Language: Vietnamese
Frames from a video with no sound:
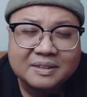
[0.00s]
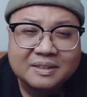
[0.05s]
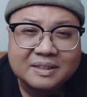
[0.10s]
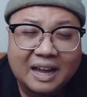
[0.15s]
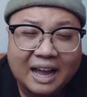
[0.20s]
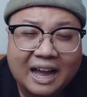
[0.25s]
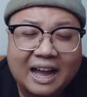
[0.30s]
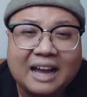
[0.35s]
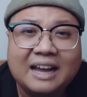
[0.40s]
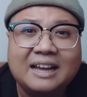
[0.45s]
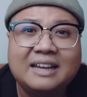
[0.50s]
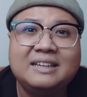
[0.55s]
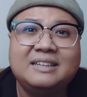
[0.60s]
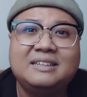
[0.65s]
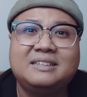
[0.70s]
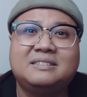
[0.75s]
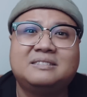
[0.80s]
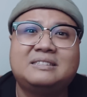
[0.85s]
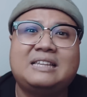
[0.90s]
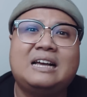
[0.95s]
à
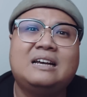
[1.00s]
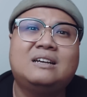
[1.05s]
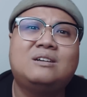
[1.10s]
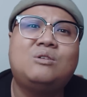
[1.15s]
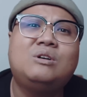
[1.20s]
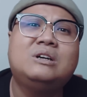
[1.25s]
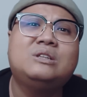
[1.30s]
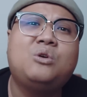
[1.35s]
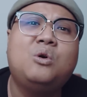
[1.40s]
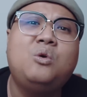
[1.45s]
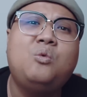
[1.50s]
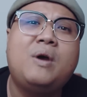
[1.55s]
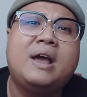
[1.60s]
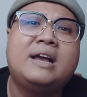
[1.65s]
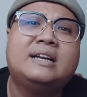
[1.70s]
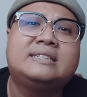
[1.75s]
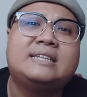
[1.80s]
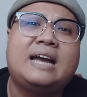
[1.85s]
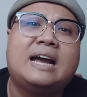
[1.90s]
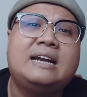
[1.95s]
người ta có cái thói
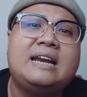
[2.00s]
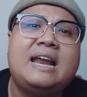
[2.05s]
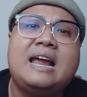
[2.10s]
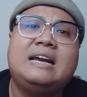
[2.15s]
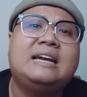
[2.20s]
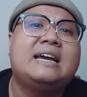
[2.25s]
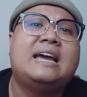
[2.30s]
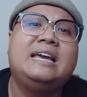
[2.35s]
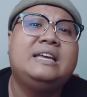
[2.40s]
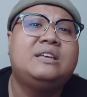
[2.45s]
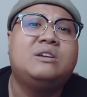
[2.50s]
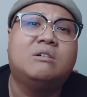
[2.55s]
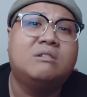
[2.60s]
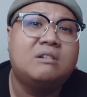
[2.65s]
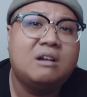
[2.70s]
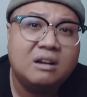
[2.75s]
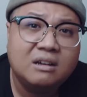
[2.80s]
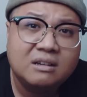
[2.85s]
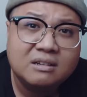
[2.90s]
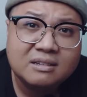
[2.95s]
quen xả rác ngay cái chỗ
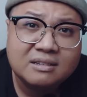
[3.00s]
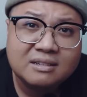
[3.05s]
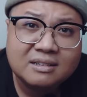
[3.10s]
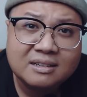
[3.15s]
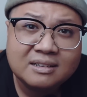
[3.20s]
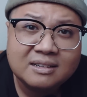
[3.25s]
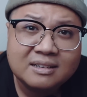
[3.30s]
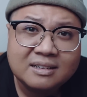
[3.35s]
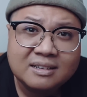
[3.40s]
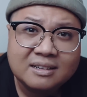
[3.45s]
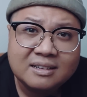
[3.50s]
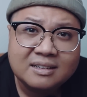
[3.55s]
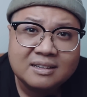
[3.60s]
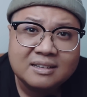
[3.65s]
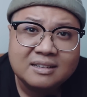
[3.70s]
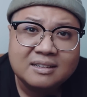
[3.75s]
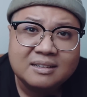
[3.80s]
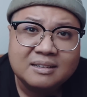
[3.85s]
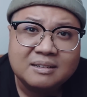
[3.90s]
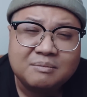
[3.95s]
đó
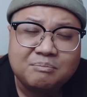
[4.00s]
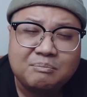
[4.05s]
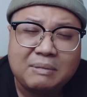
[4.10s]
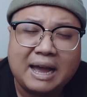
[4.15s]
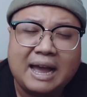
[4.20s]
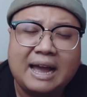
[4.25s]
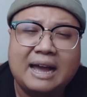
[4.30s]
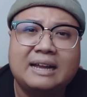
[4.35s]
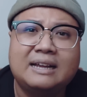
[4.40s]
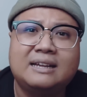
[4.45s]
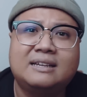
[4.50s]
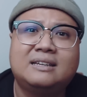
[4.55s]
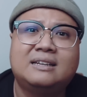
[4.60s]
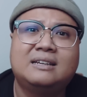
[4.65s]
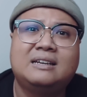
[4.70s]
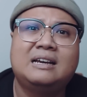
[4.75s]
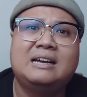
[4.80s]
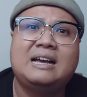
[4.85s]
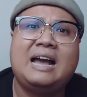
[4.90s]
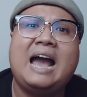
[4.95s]
mà
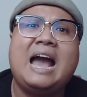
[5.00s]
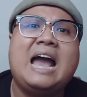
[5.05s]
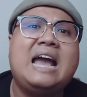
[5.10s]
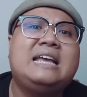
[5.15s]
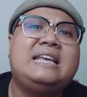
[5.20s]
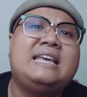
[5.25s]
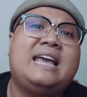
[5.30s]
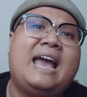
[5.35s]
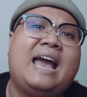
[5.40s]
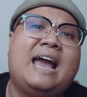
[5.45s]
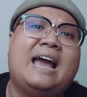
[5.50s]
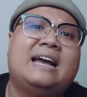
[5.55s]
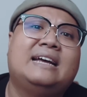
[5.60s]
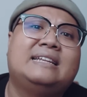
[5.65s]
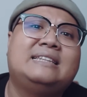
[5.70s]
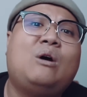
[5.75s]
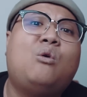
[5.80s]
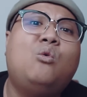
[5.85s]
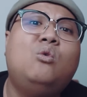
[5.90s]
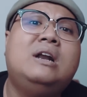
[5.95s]
hai nhà
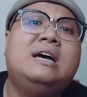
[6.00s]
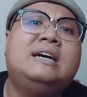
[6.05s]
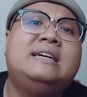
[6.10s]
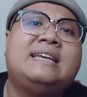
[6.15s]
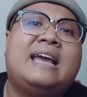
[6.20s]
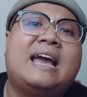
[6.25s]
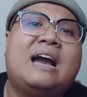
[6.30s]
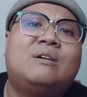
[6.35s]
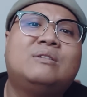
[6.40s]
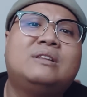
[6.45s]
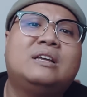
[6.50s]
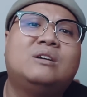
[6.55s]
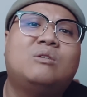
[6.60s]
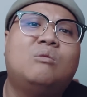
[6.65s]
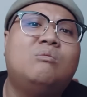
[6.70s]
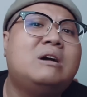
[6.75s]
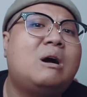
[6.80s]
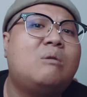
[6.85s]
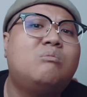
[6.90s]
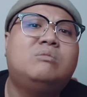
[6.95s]
đau lưng nhau thì
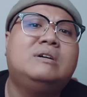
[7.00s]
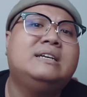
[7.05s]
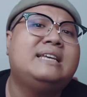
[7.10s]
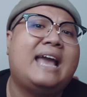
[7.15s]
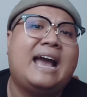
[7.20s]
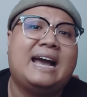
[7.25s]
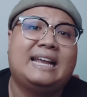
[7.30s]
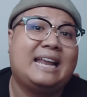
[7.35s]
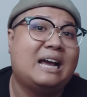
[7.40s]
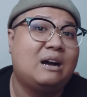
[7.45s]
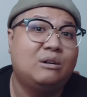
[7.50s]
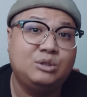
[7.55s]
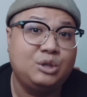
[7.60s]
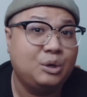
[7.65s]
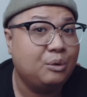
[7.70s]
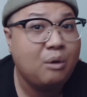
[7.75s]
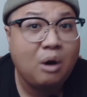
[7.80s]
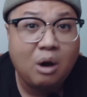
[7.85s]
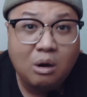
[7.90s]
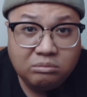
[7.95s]
cũng không có nhà nào
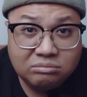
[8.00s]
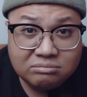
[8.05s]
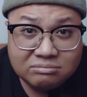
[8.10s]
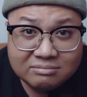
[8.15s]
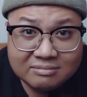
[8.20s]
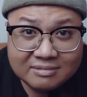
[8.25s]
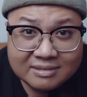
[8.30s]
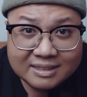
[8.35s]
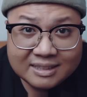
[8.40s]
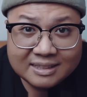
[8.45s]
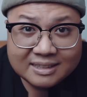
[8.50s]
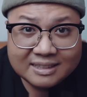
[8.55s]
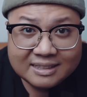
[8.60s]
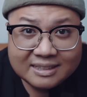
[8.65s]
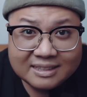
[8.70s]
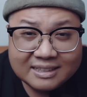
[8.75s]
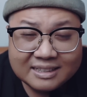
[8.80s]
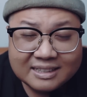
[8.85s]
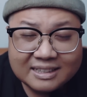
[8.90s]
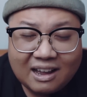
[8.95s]
chịu hốt
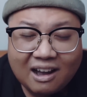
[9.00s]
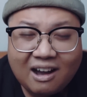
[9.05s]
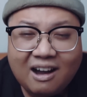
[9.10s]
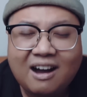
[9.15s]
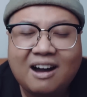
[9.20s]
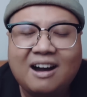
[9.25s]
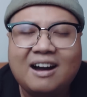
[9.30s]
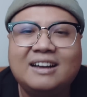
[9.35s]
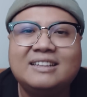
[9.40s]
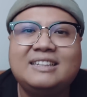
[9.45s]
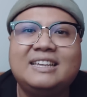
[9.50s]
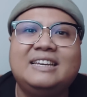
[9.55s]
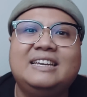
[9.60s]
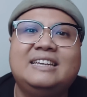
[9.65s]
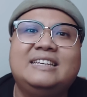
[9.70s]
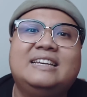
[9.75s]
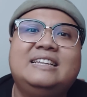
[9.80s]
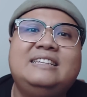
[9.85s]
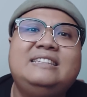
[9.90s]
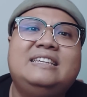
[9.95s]
đó
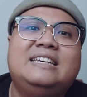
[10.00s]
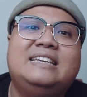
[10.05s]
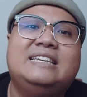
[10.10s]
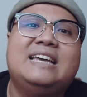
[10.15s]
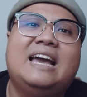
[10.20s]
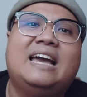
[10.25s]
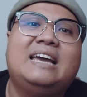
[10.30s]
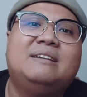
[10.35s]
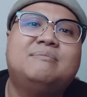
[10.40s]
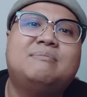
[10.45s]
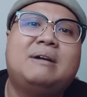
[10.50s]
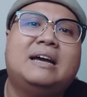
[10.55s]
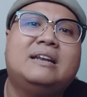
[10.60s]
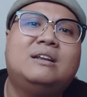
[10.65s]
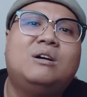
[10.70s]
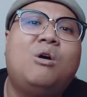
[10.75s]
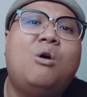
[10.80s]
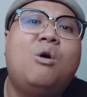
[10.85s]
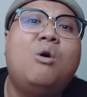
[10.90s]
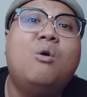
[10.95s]
thì chính vì vậy mà
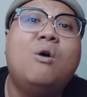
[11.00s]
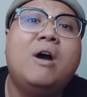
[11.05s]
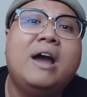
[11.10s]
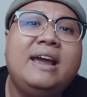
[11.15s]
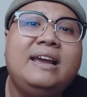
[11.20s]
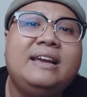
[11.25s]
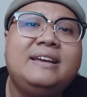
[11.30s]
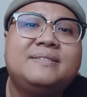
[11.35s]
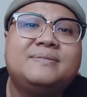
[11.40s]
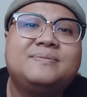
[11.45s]
nó ô uế